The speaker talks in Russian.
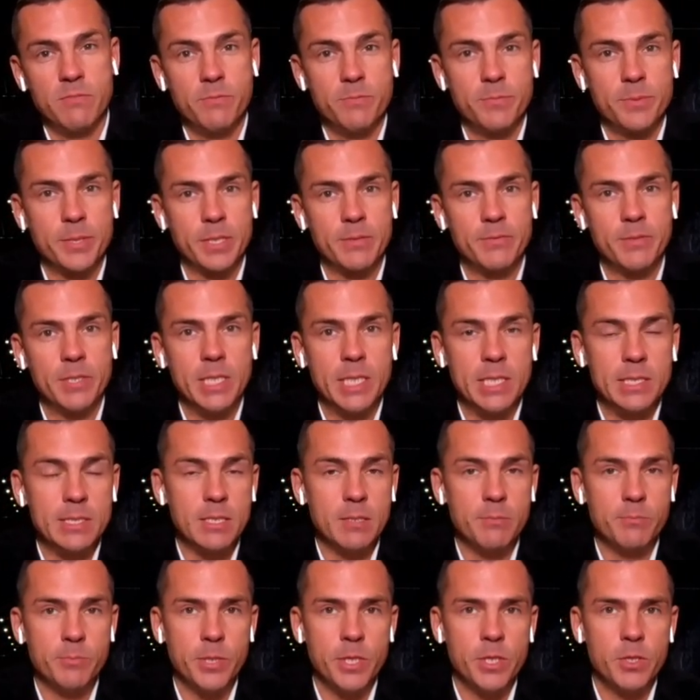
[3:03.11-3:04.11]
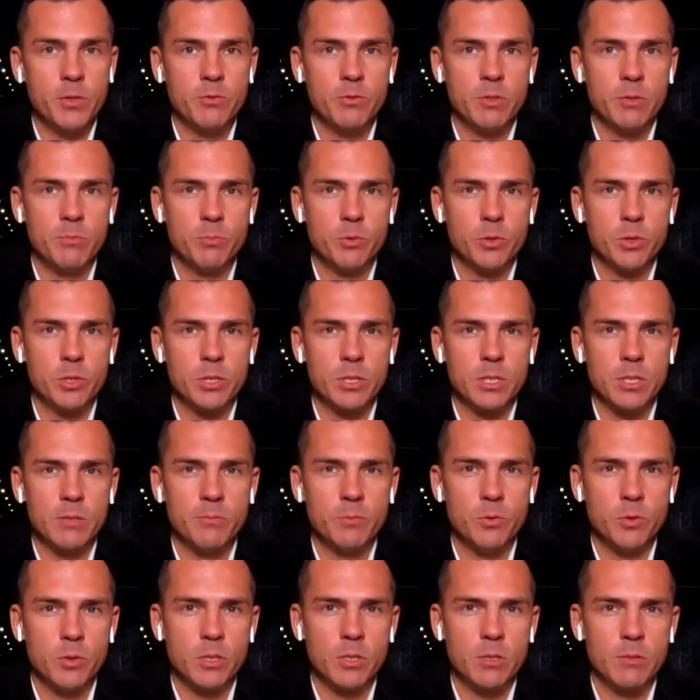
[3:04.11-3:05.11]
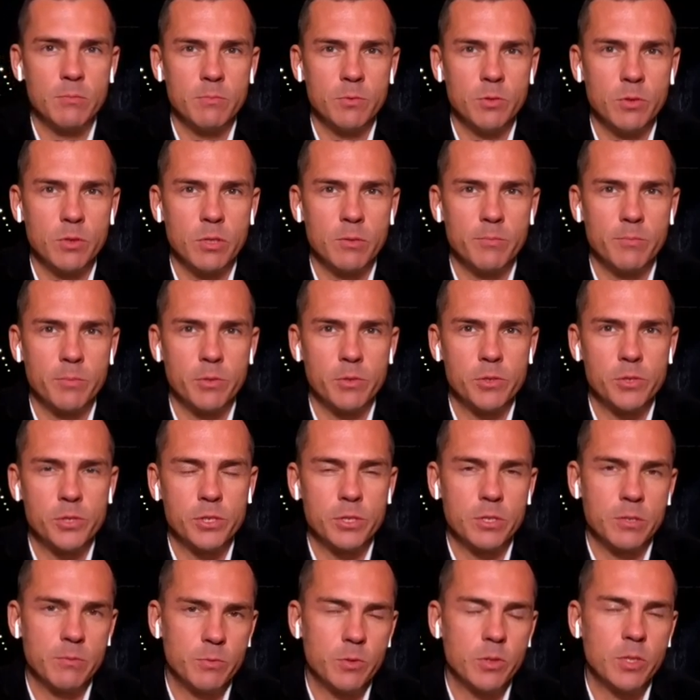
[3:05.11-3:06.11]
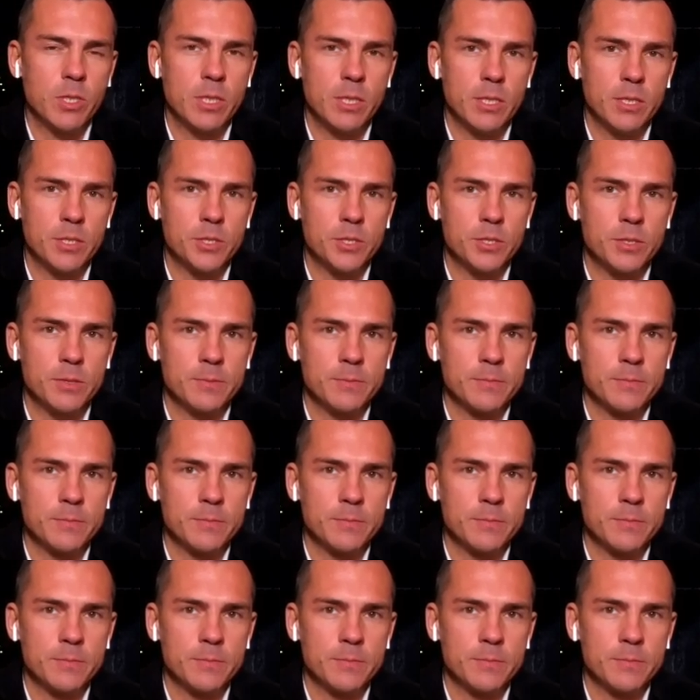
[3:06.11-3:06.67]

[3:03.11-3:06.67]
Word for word: продвигать компанию вам будет намного-много проще, намного легче.